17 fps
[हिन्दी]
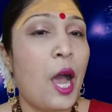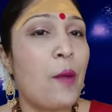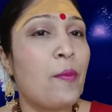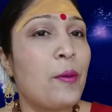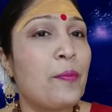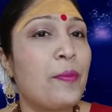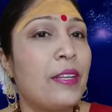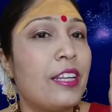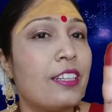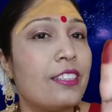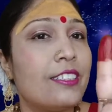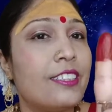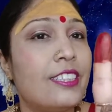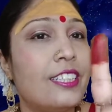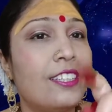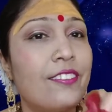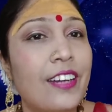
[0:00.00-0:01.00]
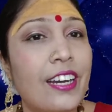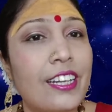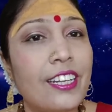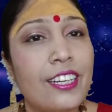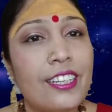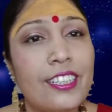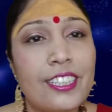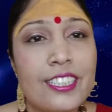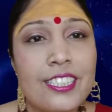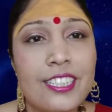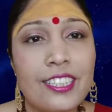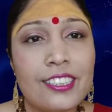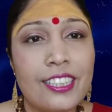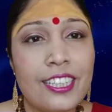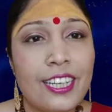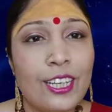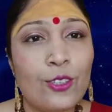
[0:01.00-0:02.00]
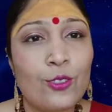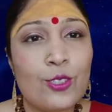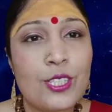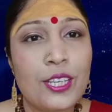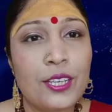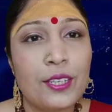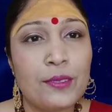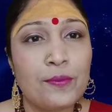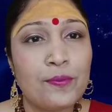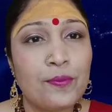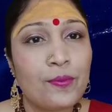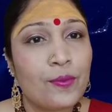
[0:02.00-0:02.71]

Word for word: आप अपना दीवाना कर सकती हैं उसे